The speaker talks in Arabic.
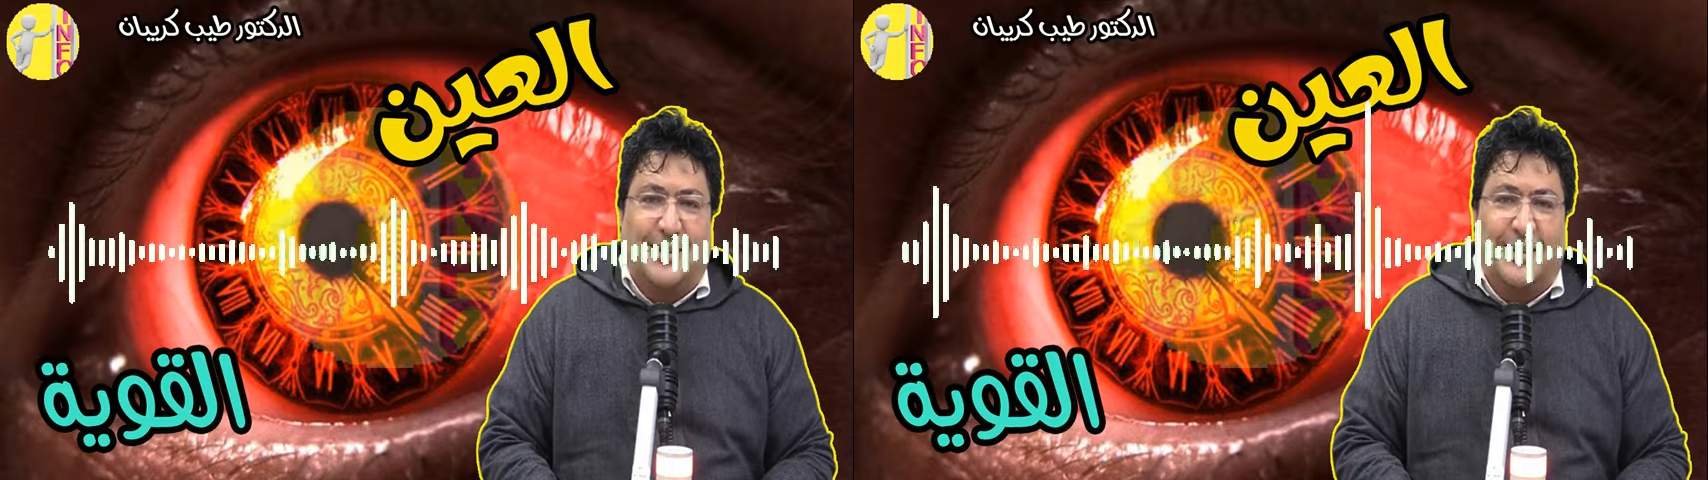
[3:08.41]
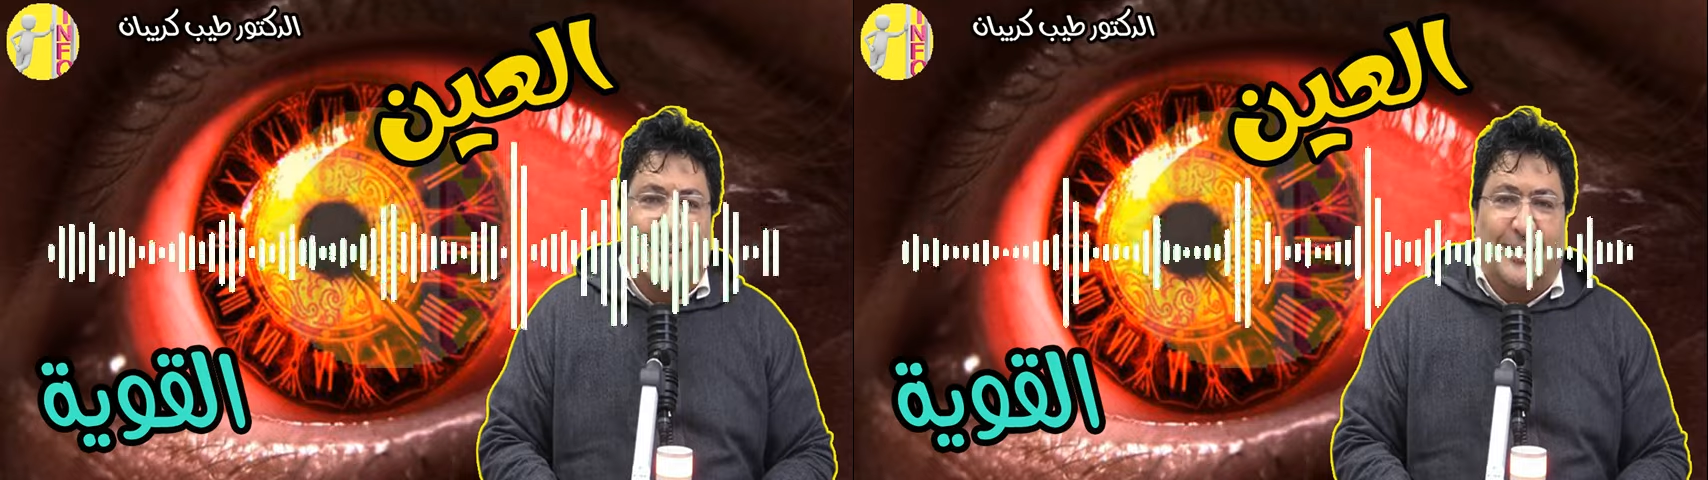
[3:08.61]

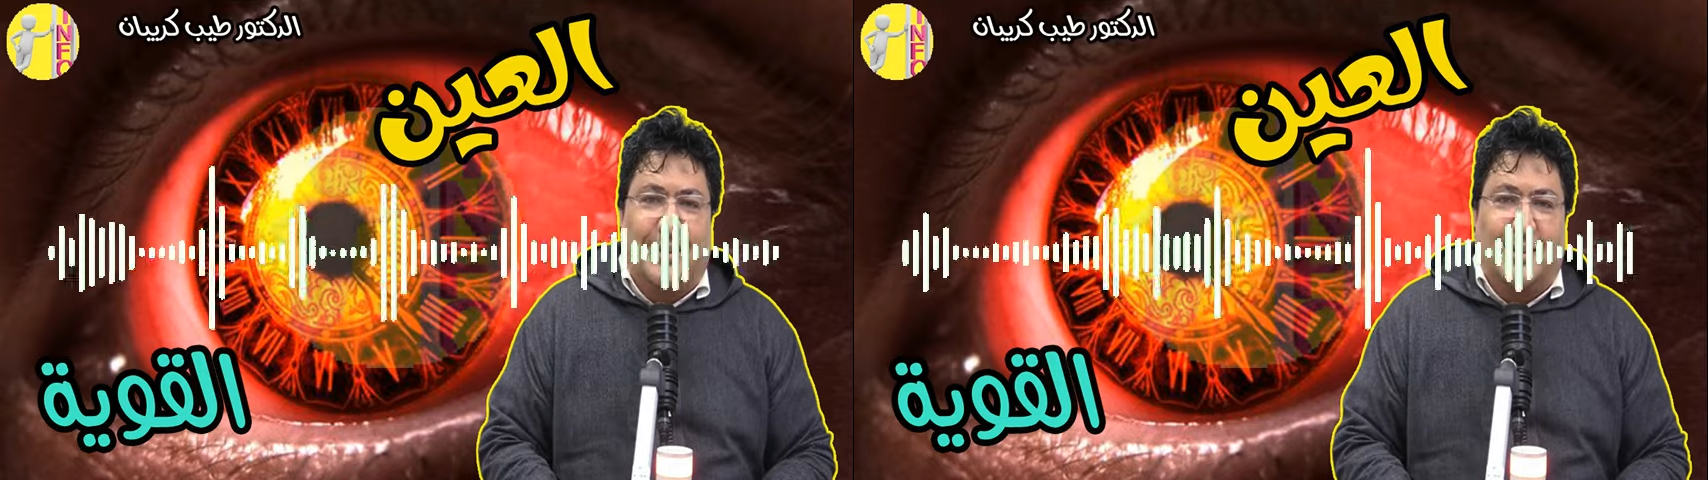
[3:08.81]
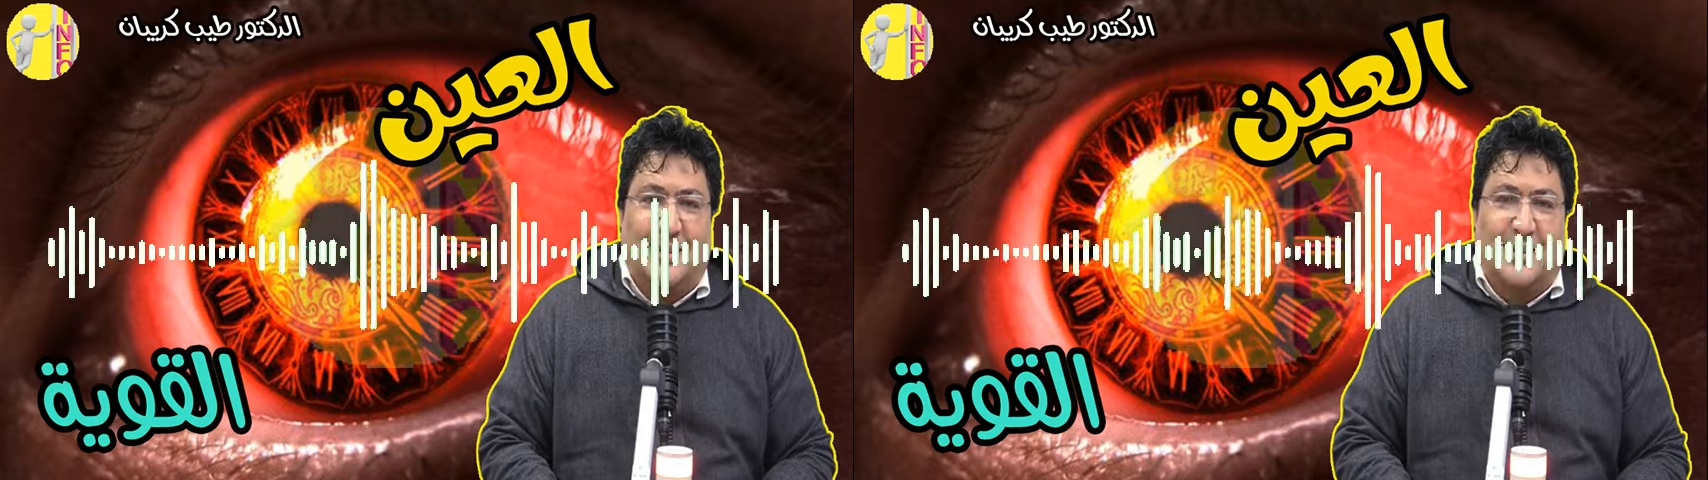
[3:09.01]
كنقول
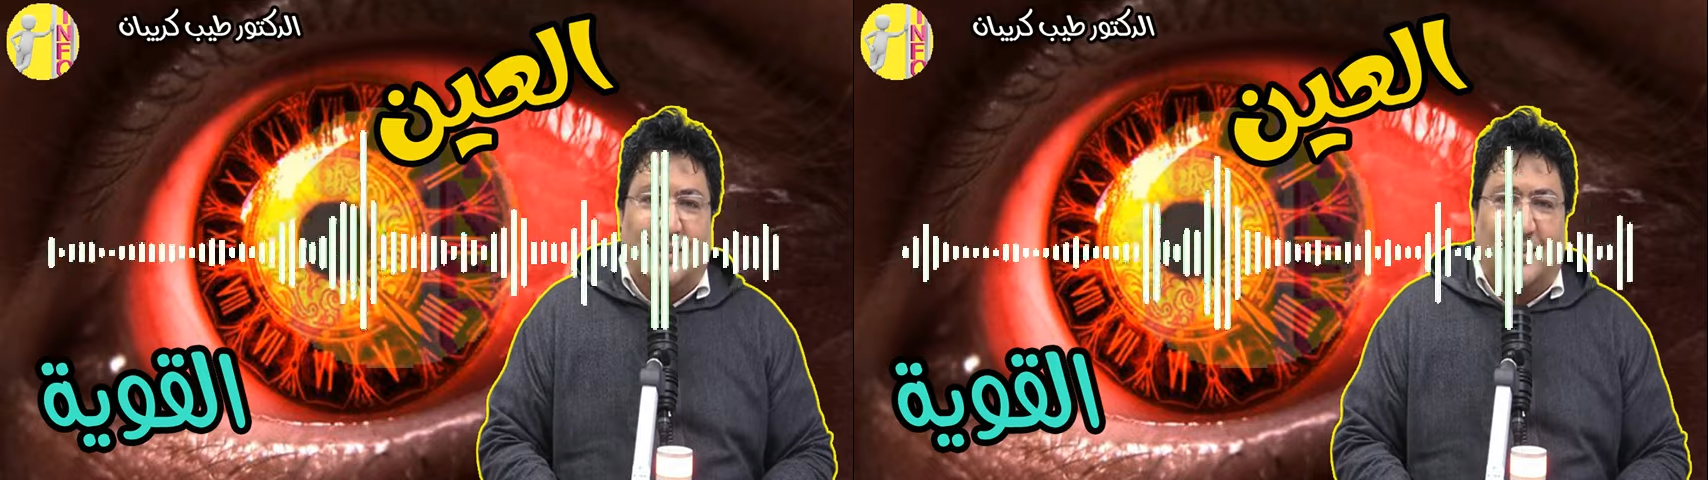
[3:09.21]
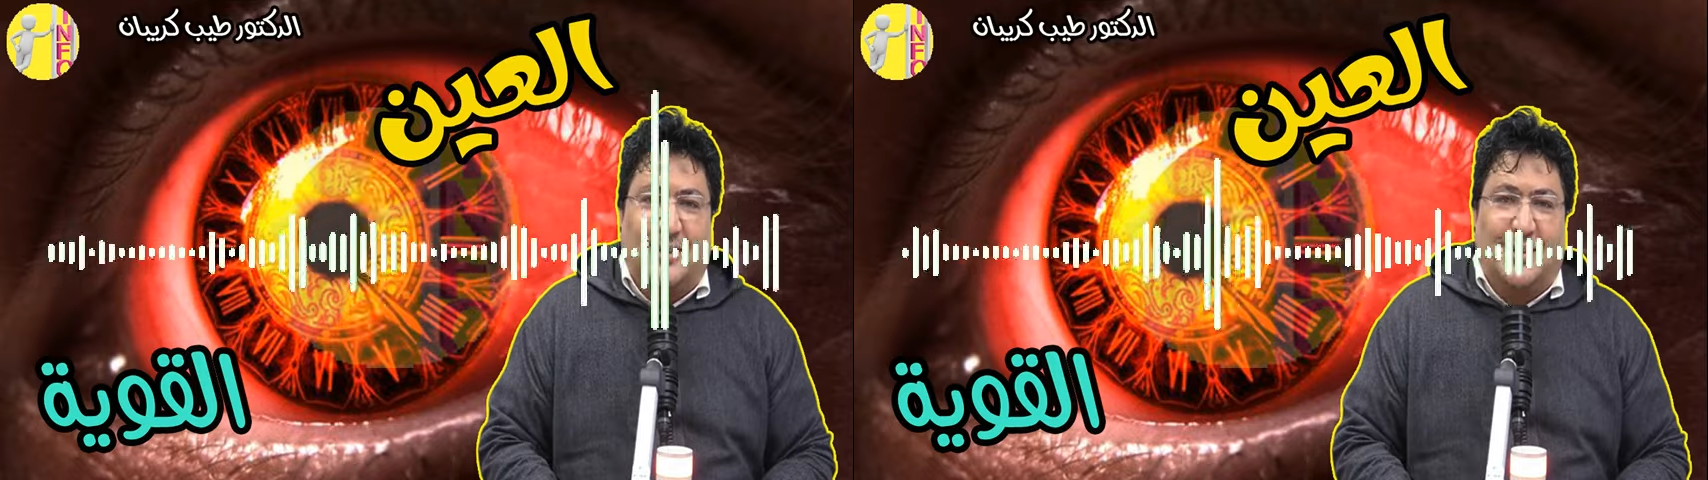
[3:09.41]
الادعيه
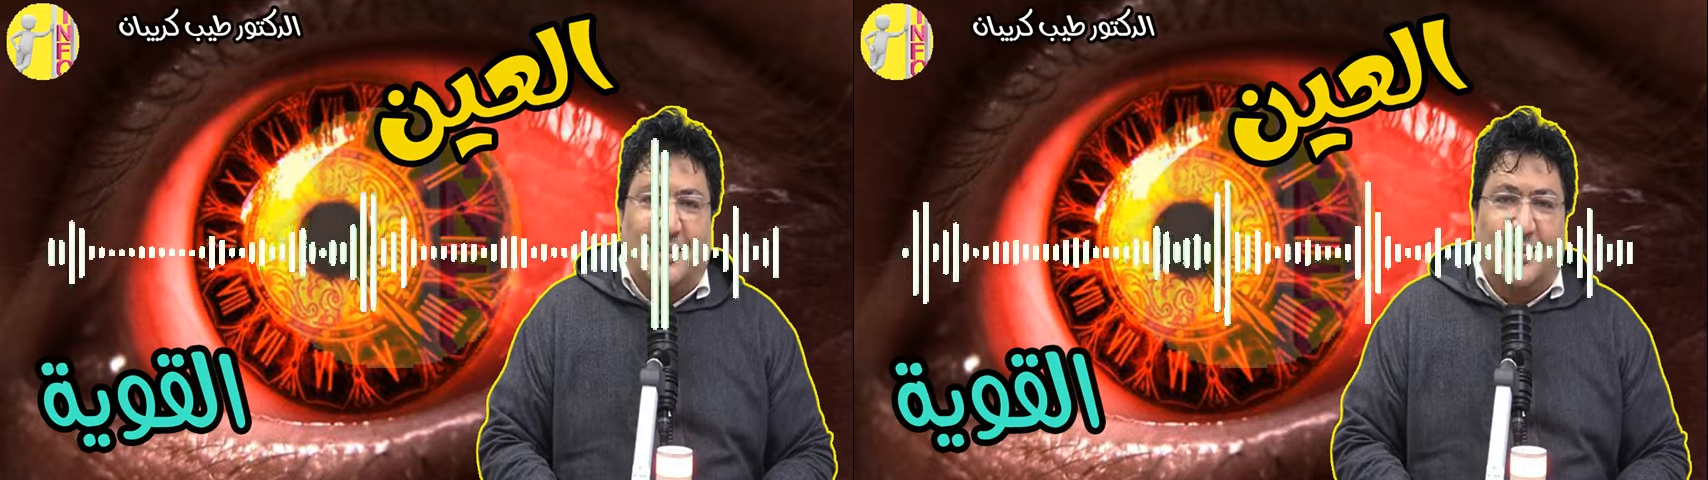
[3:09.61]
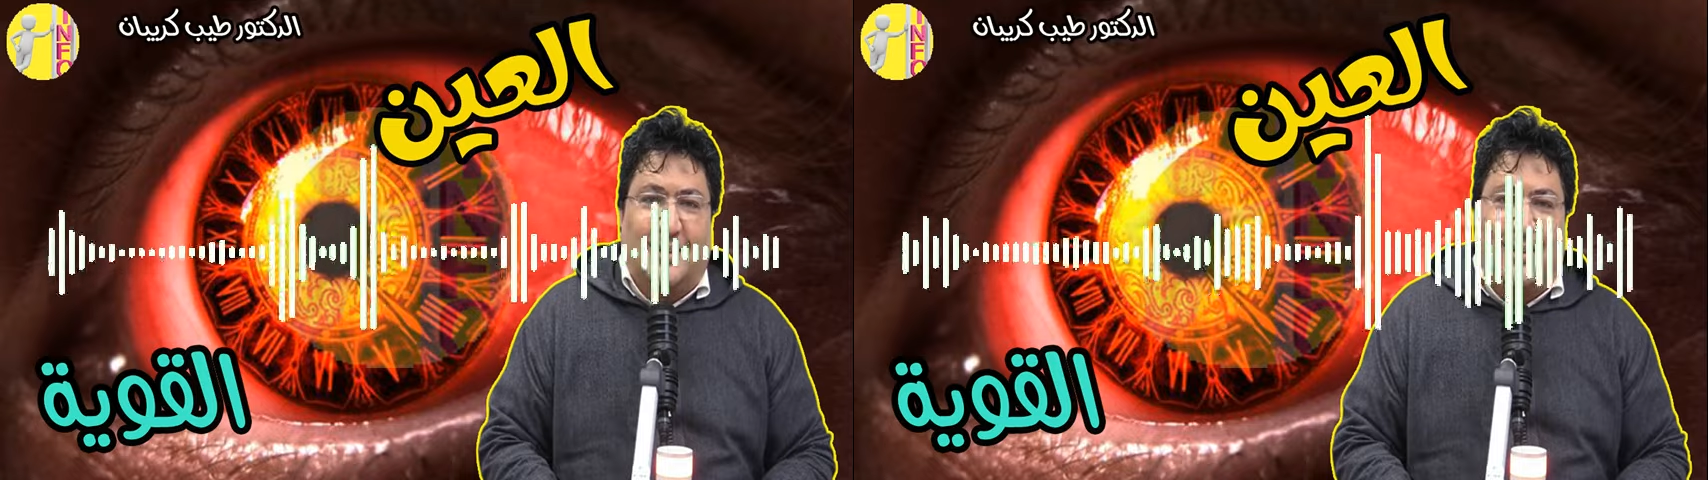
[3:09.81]
الماثوره